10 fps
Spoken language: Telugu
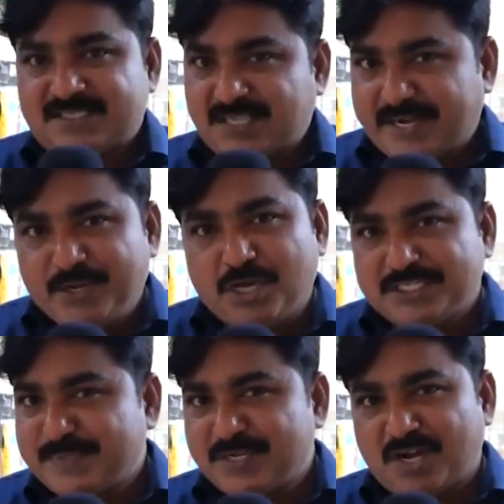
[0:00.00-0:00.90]
సరై
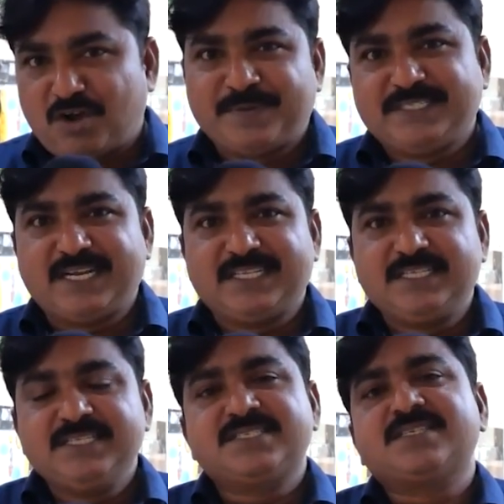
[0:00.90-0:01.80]
హాస్పిటల్కి రావడం
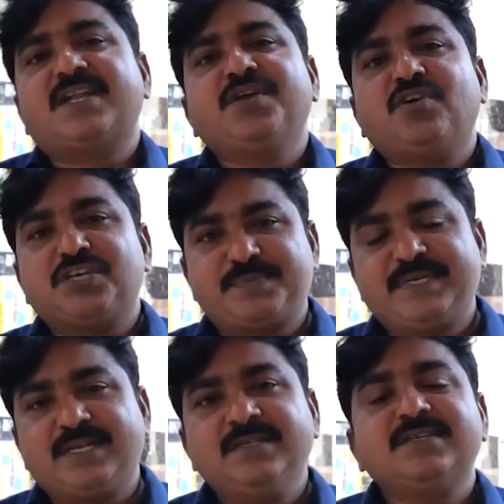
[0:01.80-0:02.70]
జరిగింది సరై హాస్పిటల్